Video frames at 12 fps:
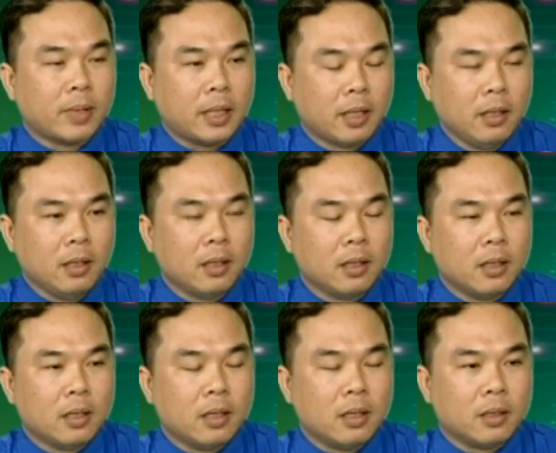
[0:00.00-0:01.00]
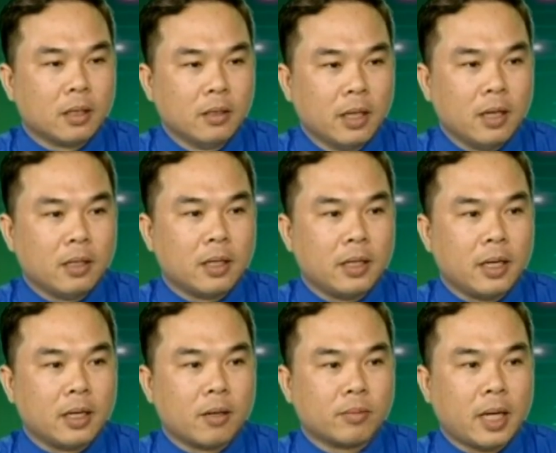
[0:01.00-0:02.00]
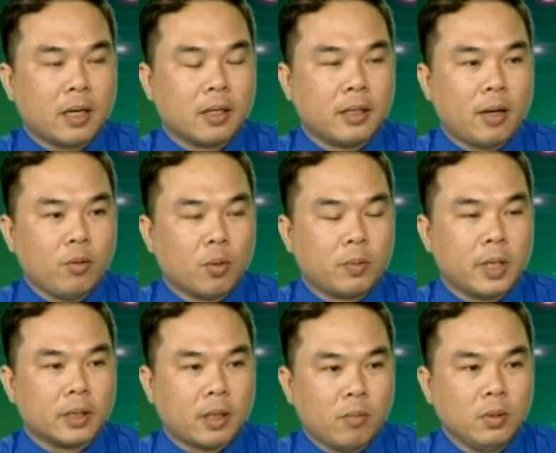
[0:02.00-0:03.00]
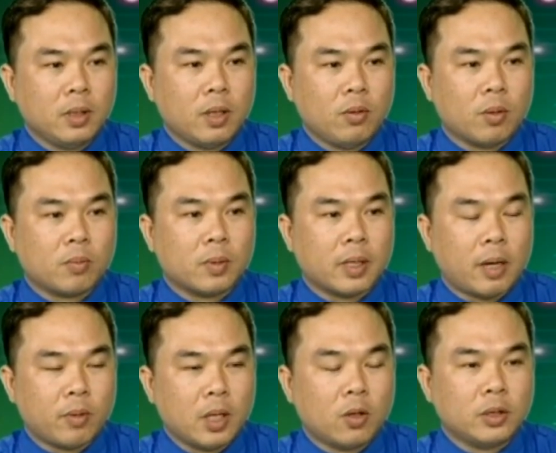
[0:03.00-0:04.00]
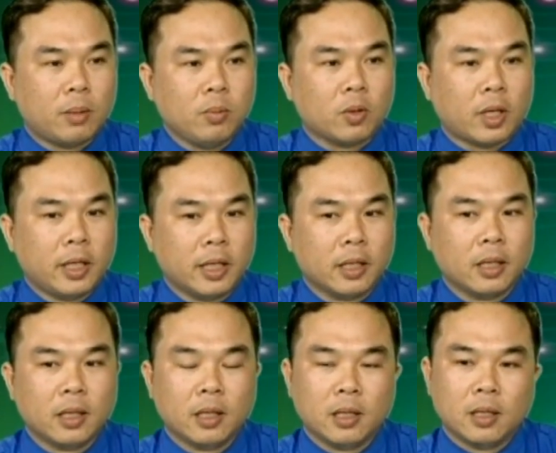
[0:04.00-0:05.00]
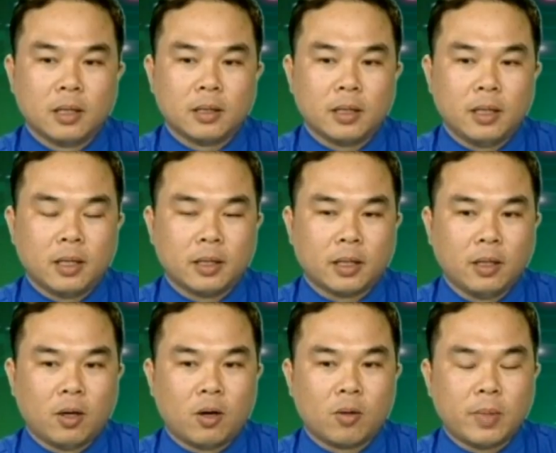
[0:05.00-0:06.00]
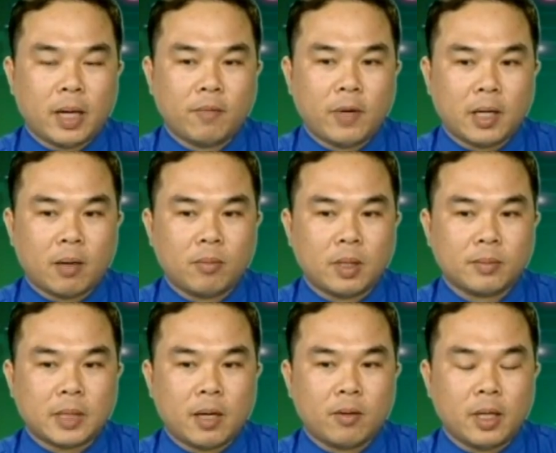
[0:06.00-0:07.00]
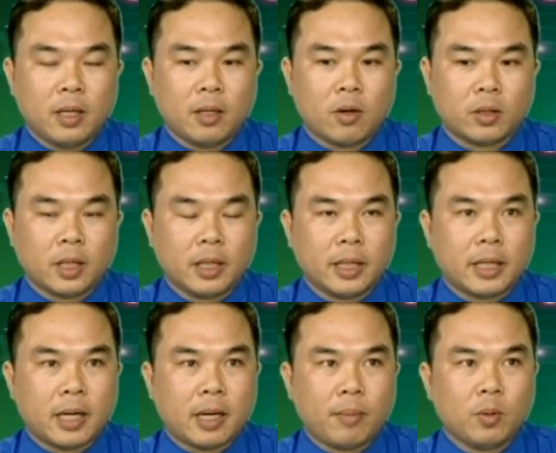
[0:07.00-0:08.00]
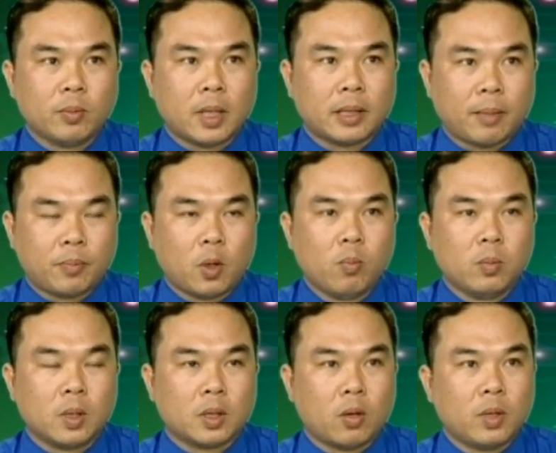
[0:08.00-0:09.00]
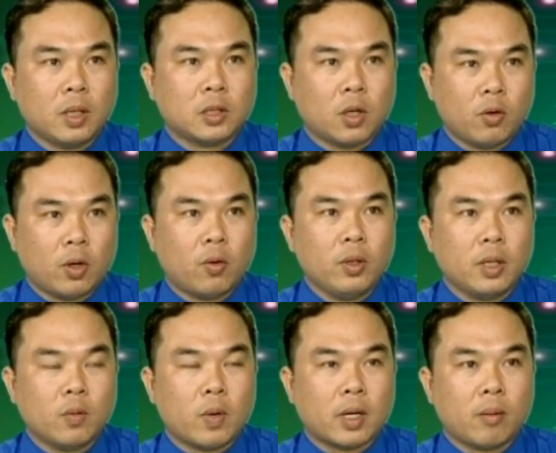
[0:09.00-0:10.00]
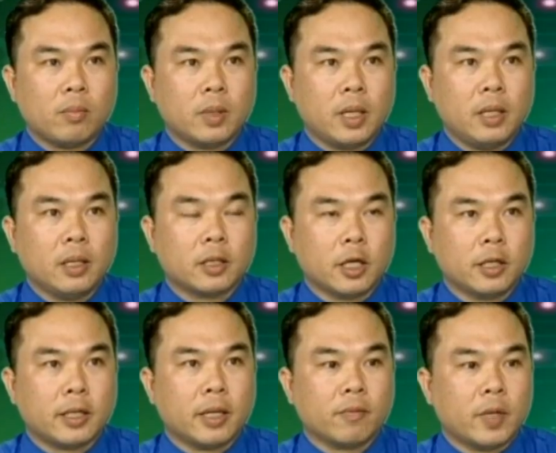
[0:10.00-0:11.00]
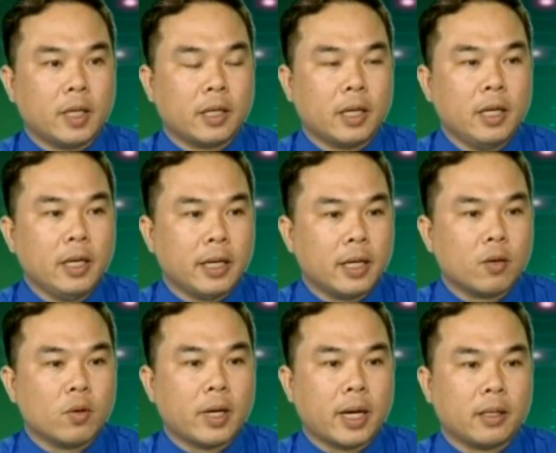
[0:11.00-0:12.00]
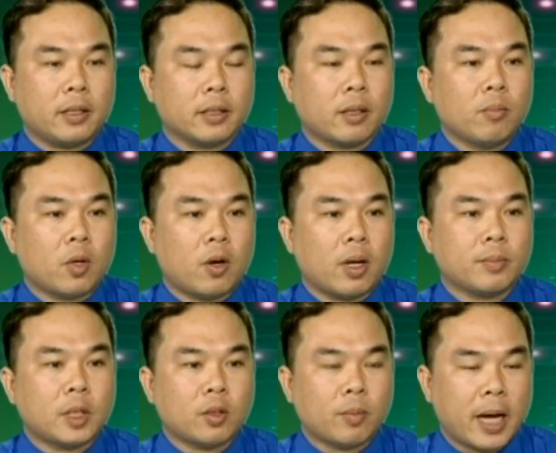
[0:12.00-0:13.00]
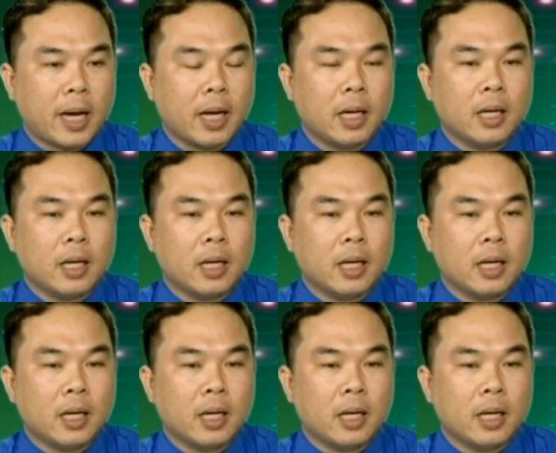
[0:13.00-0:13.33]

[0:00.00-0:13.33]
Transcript: tác chính à, thứ nhất là về công tác giáo dục truyền thống giáo dục đạo đức lối sống cho thanh niên thì ờ, tỉnh đoàn cũng đã phát động làm sao để đoàn thanh niên các cấp chúng ta tập trung tổ chức sôi nổi những hoạt động để tuyên truyền về cái ý nghĩa của ngày truyền thống đoàn 26 tháng 3 à,